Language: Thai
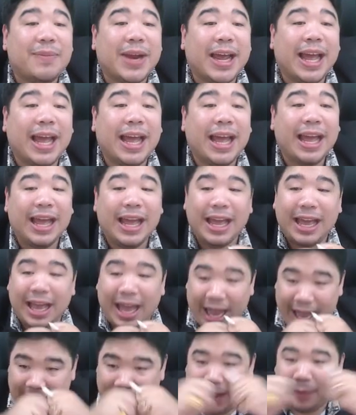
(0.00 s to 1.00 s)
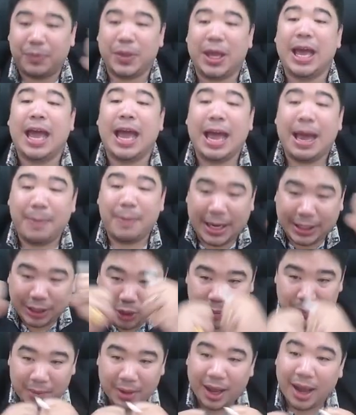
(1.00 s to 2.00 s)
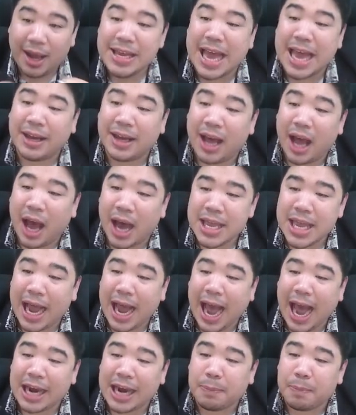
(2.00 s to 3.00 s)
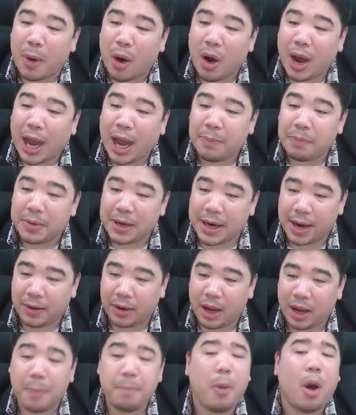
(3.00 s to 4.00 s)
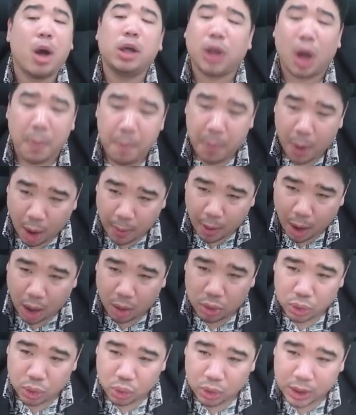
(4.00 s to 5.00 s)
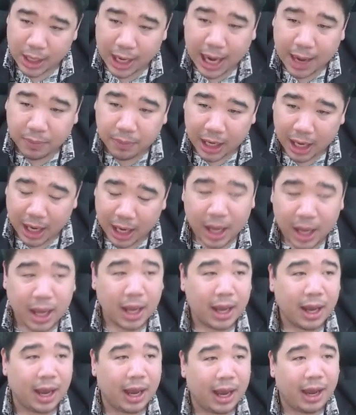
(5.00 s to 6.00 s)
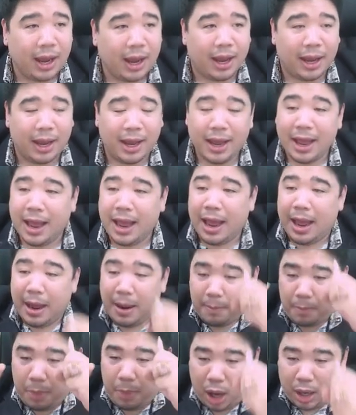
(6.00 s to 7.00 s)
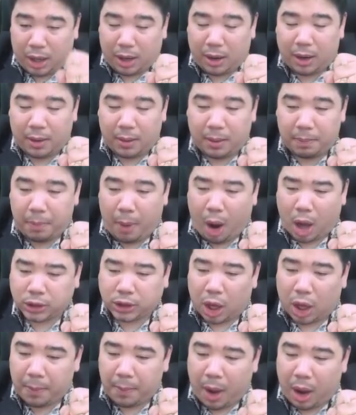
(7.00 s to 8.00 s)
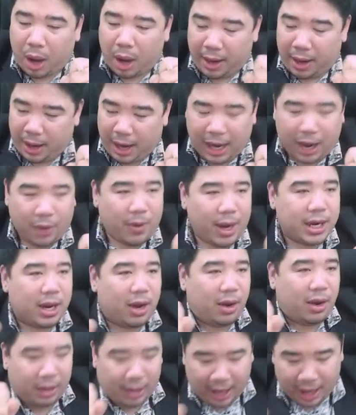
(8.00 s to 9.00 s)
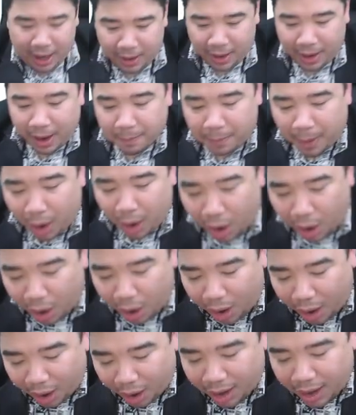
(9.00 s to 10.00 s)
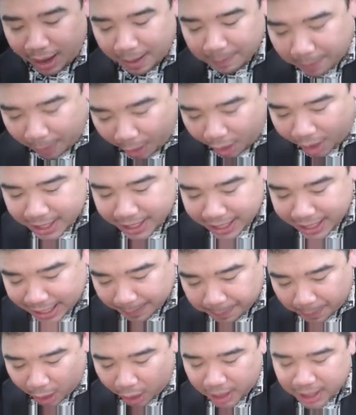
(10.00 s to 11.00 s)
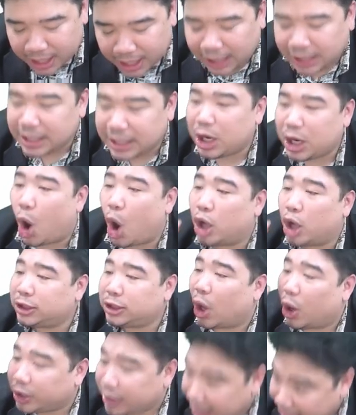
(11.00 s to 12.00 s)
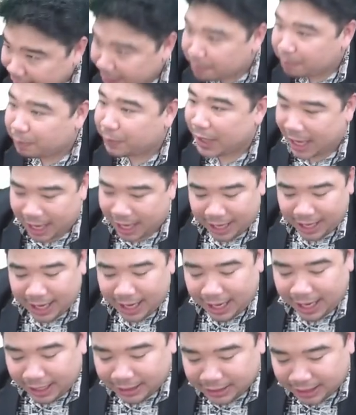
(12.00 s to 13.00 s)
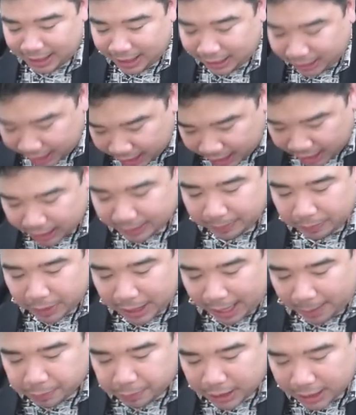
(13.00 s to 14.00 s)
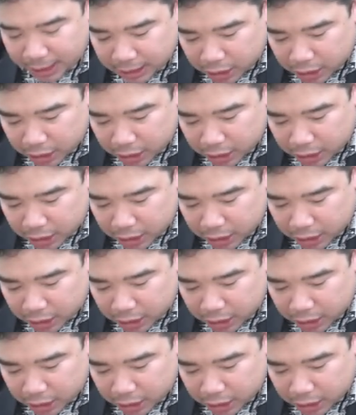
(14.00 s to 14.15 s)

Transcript: นะอ่าผสมเออยังเออยังขาดอีกปอครับนะเออปอสองปอพอคุณครูนะครับนะเออปอปอสองปออะไรวะเดี๋ยวปอปอนี้กับปอนี้ก็คือของสองชนิดนะฮะชนิดที่ 1 กับชนิด ที่